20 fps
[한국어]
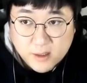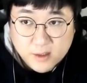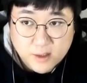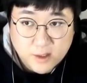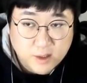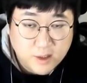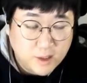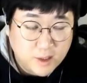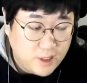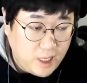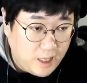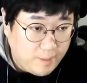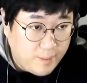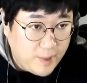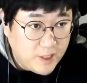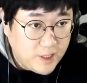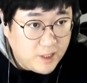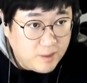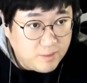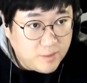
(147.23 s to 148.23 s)
저기
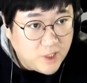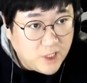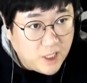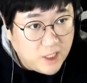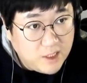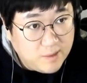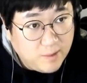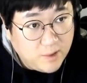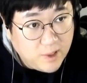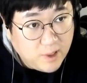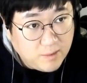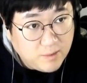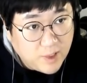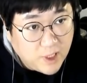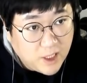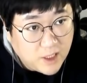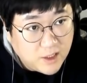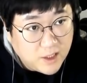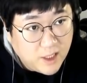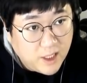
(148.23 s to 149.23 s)
락밴드엠 네가 1번 하면
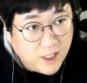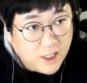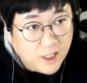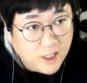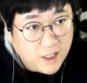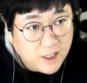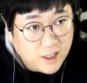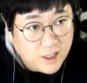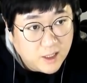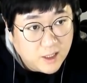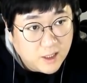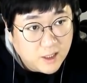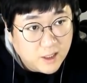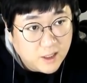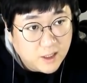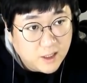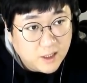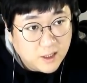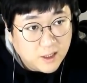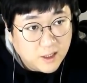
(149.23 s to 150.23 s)
되겠다
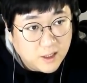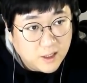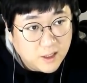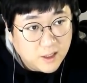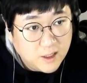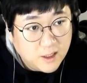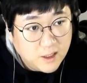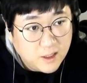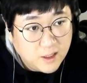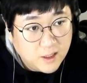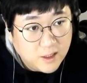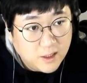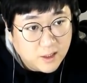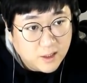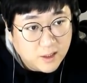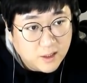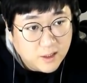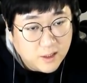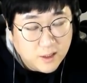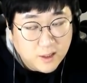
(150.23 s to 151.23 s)
오케이
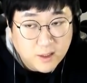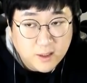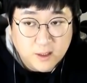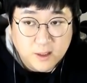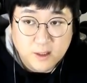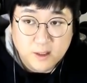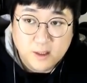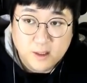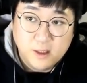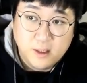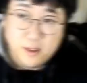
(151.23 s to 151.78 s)
어